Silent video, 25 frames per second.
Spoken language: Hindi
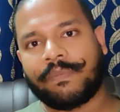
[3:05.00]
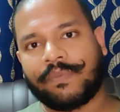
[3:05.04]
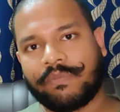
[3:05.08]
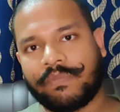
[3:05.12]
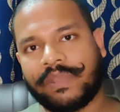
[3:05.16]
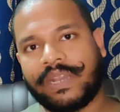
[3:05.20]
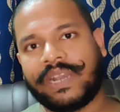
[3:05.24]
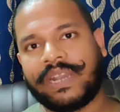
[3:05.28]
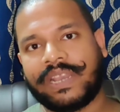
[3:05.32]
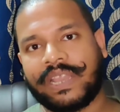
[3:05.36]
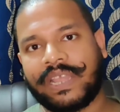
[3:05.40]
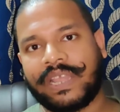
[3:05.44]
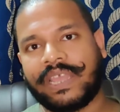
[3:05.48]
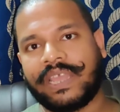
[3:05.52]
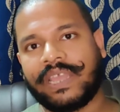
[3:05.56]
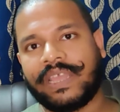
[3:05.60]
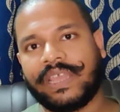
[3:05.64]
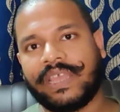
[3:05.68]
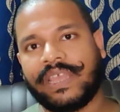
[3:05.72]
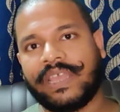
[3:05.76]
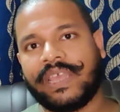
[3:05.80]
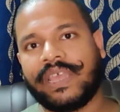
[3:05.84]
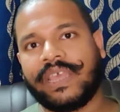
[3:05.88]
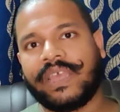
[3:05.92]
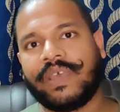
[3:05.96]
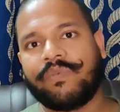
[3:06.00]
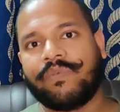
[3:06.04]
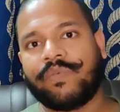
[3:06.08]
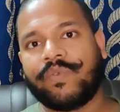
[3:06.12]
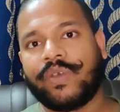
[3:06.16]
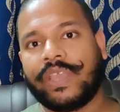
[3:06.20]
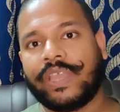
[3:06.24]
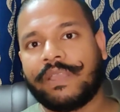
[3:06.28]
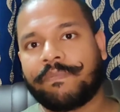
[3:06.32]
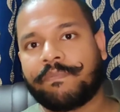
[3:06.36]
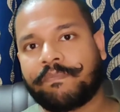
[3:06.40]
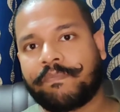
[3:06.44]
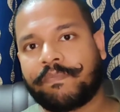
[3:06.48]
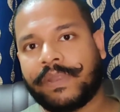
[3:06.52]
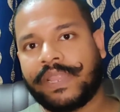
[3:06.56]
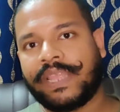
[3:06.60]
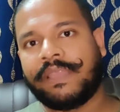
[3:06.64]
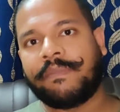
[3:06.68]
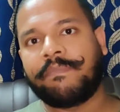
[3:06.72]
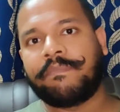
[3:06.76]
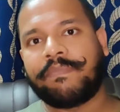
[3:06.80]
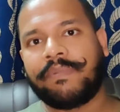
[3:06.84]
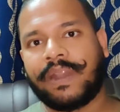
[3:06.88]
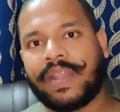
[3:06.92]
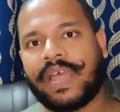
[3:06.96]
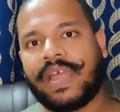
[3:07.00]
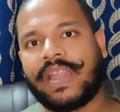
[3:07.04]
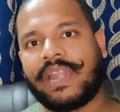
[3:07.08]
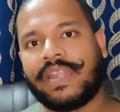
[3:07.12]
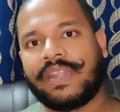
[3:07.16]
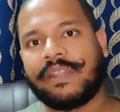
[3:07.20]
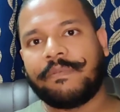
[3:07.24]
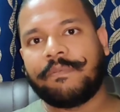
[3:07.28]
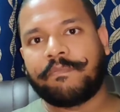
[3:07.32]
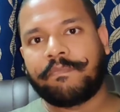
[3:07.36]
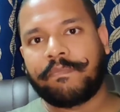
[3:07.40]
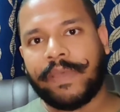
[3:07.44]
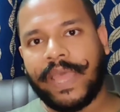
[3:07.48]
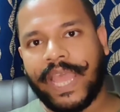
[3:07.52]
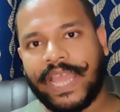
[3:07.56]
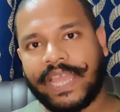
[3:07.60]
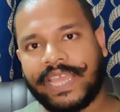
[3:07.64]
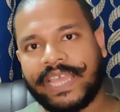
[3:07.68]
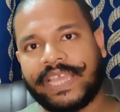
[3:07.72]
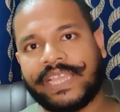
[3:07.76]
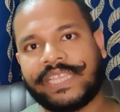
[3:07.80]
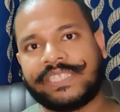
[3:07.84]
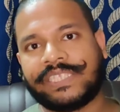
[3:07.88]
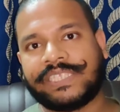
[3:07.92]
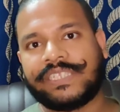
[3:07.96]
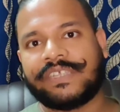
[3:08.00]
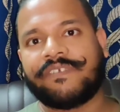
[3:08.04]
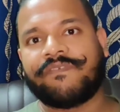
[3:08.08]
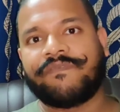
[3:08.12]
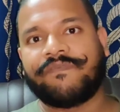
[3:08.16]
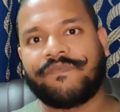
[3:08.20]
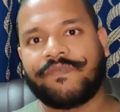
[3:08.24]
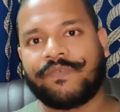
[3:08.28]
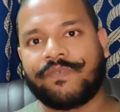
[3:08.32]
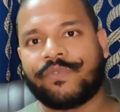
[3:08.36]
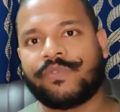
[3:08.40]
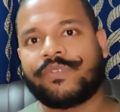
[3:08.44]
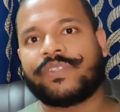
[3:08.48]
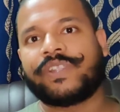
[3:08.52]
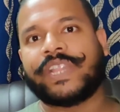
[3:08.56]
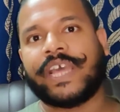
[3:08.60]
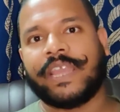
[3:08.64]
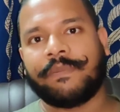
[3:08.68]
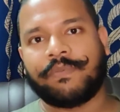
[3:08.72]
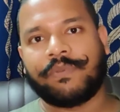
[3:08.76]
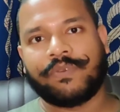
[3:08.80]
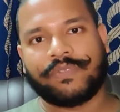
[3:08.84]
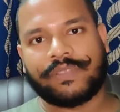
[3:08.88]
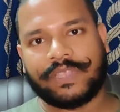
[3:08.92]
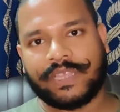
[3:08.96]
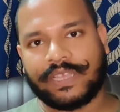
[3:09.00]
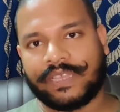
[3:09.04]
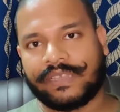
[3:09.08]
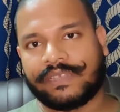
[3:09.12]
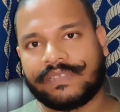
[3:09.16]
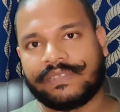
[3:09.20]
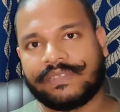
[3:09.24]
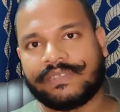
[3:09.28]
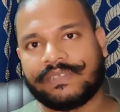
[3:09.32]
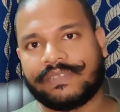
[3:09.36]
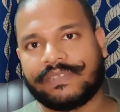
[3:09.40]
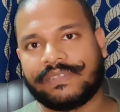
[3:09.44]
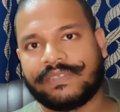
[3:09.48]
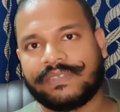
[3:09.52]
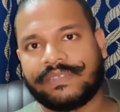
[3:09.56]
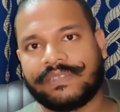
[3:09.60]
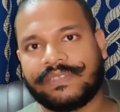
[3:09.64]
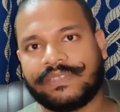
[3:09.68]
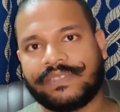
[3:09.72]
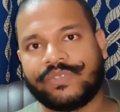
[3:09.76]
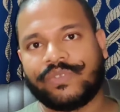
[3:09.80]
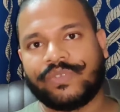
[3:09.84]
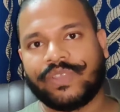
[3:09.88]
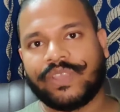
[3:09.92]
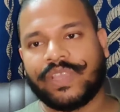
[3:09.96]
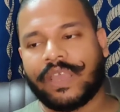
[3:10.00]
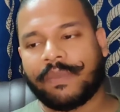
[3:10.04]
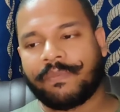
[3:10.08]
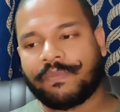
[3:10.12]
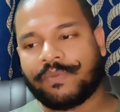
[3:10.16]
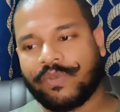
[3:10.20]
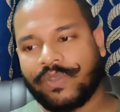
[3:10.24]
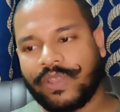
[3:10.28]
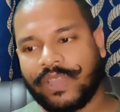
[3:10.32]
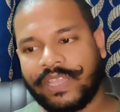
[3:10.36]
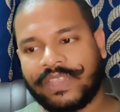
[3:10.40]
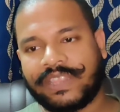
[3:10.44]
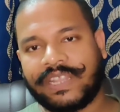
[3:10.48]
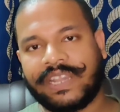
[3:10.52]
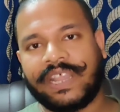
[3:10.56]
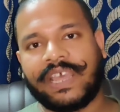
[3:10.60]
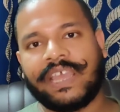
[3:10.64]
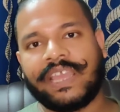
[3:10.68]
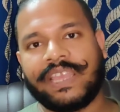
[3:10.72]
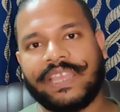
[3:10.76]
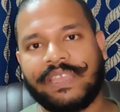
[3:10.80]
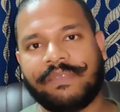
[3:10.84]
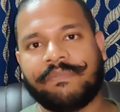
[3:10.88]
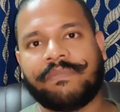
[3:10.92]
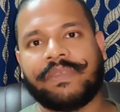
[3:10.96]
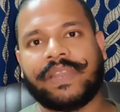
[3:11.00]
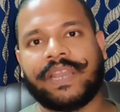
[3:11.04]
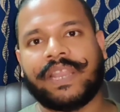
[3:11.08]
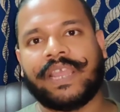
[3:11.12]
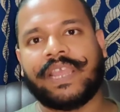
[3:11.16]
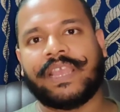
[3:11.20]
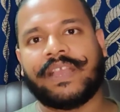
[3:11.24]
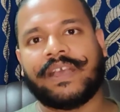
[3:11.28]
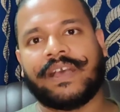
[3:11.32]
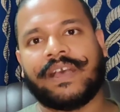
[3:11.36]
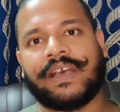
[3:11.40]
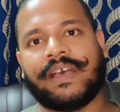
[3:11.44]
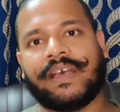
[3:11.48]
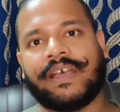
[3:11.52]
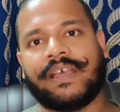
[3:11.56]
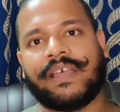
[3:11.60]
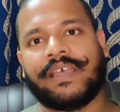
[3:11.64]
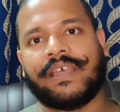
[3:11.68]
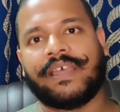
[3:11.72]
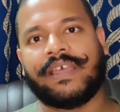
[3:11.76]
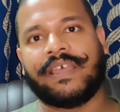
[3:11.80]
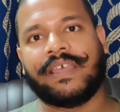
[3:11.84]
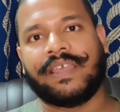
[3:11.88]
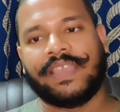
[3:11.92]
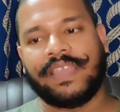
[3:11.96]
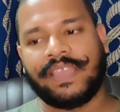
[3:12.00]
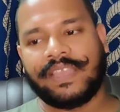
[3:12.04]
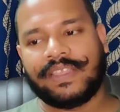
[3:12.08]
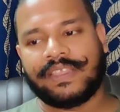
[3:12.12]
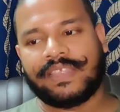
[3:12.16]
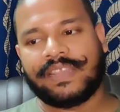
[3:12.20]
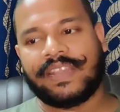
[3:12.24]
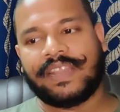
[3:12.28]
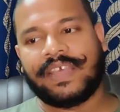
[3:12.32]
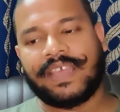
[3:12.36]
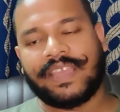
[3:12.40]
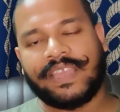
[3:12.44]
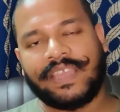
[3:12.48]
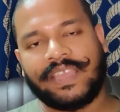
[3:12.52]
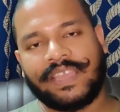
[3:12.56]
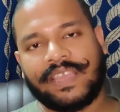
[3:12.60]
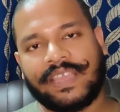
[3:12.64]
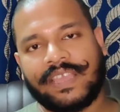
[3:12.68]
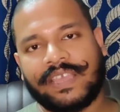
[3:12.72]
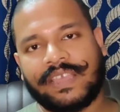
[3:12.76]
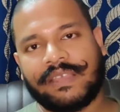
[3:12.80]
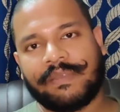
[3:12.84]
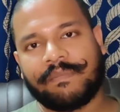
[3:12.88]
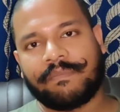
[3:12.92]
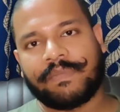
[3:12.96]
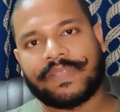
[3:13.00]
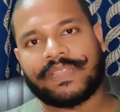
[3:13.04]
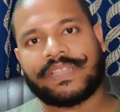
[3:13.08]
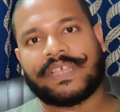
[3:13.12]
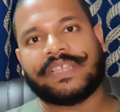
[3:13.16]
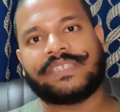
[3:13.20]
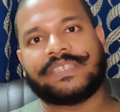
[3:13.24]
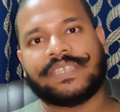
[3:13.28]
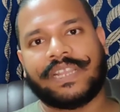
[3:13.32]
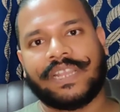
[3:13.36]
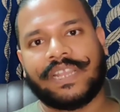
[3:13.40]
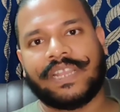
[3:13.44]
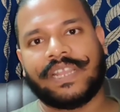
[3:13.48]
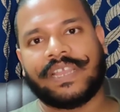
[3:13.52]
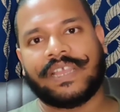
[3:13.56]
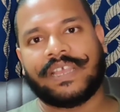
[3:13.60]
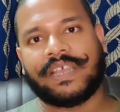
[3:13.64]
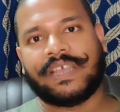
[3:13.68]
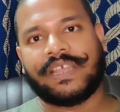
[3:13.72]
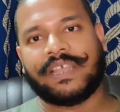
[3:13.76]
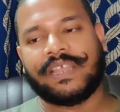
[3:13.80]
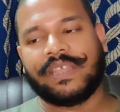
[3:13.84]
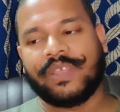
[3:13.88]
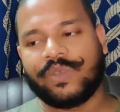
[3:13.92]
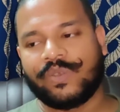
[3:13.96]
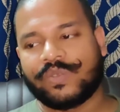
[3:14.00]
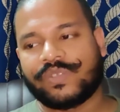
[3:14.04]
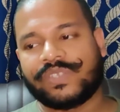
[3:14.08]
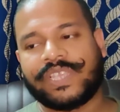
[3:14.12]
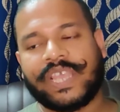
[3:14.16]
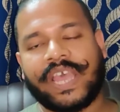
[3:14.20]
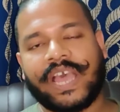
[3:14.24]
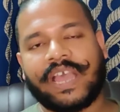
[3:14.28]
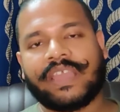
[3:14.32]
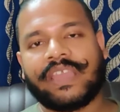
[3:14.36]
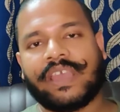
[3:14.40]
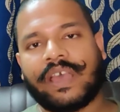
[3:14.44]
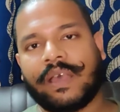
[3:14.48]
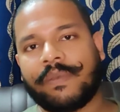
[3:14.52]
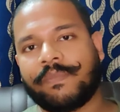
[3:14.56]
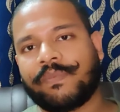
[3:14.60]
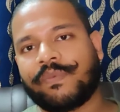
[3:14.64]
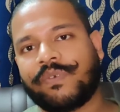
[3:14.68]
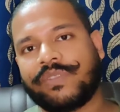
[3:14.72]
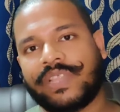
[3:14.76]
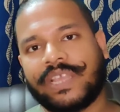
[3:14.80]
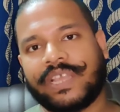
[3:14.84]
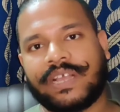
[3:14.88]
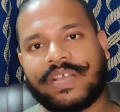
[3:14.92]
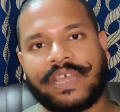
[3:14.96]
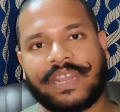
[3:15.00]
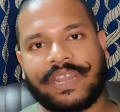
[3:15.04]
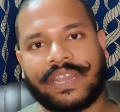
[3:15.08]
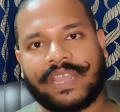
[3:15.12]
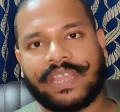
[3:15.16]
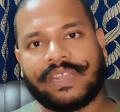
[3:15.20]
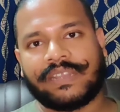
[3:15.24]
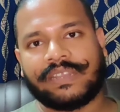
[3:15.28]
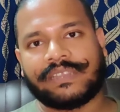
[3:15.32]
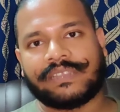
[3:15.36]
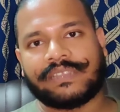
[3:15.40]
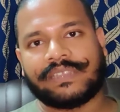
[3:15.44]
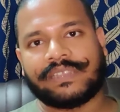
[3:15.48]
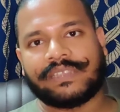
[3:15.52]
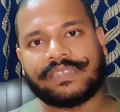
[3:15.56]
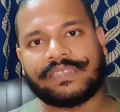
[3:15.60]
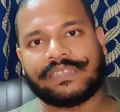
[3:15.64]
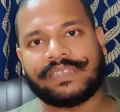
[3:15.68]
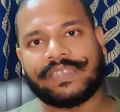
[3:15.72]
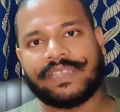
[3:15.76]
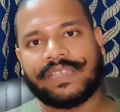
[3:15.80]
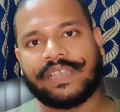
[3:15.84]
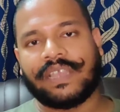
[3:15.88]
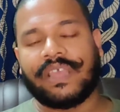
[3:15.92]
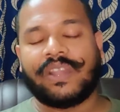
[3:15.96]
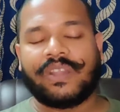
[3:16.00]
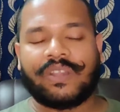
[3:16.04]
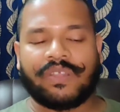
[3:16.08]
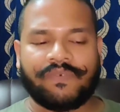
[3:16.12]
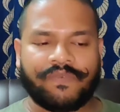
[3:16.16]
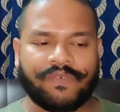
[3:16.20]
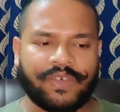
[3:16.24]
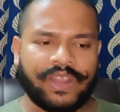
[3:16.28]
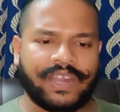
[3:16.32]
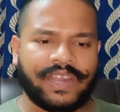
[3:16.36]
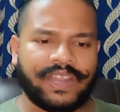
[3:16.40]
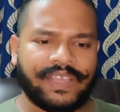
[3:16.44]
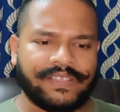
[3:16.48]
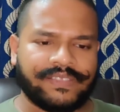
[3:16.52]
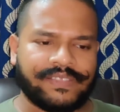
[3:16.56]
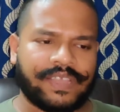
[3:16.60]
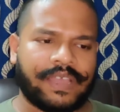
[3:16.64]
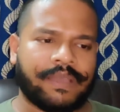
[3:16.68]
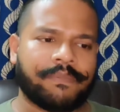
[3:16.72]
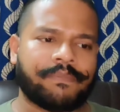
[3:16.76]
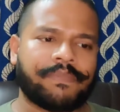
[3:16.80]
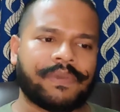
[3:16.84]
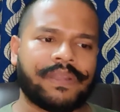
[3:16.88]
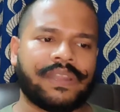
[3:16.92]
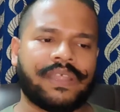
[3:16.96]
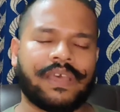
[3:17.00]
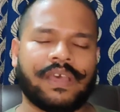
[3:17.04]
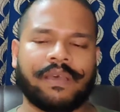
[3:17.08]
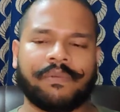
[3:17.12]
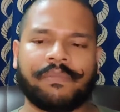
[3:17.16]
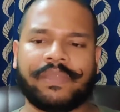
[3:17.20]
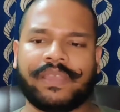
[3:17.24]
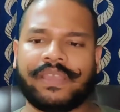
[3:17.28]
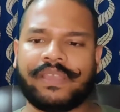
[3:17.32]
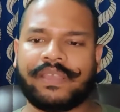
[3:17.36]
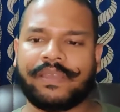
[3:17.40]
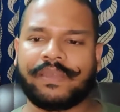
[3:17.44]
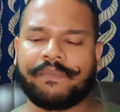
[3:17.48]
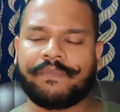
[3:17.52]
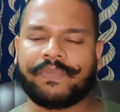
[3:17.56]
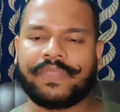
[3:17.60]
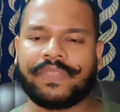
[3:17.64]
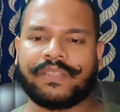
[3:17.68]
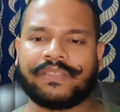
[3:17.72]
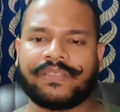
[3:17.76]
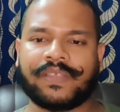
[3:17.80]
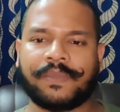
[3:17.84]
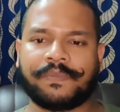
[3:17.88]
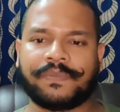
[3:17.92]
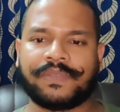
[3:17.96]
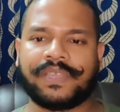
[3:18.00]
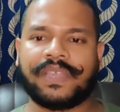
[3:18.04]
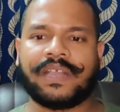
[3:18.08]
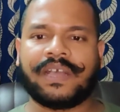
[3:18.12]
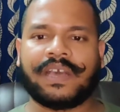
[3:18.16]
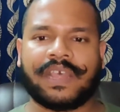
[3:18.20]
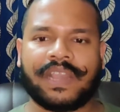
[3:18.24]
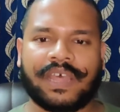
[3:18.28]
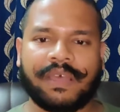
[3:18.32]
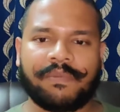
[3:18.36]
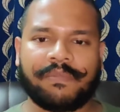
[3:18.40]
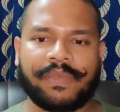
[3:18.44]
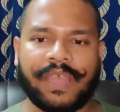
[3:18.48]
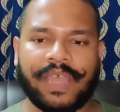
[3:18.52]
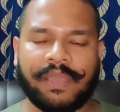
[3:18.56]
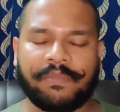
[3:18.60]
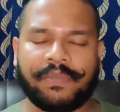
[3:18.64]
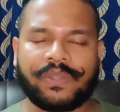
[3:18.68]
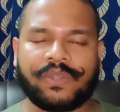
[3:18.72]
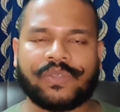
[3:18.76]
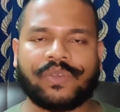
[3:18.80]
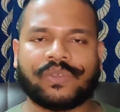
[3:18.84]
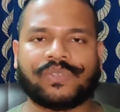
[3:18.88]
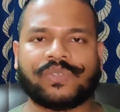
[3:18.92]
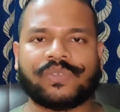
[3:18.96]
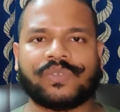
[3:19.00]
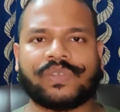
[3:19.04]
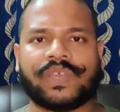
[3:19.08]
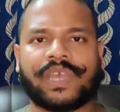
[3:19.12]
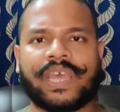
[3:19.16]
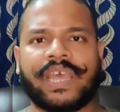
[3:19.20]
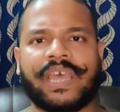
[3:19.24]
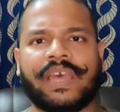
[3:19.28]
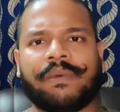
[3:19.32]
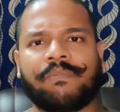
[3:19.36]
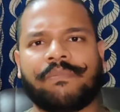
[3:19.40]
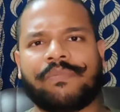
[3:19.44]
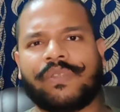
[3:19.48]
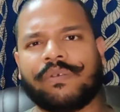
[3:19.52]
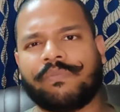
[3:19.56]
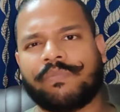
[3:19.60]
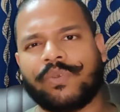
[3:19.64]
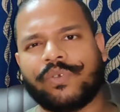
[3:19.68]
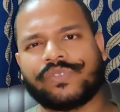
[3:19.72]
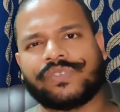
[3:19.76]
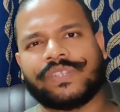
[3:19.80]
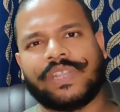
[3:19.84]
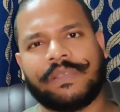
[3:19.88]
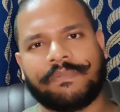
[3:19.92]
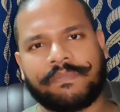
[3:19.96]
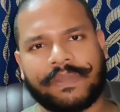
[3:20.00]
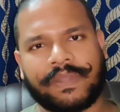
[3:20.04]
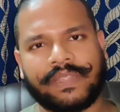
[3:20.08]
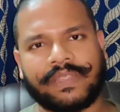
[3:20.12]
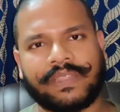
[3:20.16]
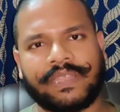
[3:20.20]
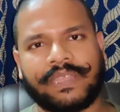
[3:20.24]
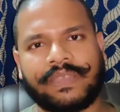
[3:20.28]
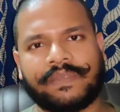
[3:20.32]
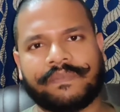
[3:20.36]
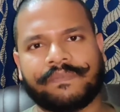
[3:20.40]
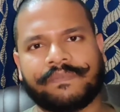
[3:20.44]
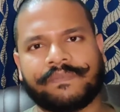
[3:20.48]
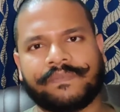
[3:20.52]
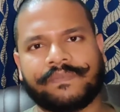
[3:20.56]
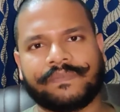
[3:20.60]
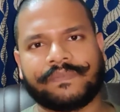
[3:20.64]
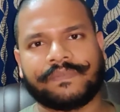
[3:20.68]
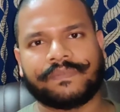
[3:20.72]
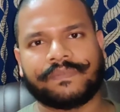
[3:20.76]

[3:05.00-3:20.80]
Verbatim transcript: आपको मिल रहा है वो एक प्री प्लान पैकेज फूड टाइप होता है जो कि आपको इतना ही मिलेगा इतना ही पता चलेगा उसके आगे आपको देख करना है रिसर्च फॉर एन एग्जाम्पल हमें सबसे खराब हैबिट हो चुका है हम लोग बुक्स नहीं पढ़ते हैं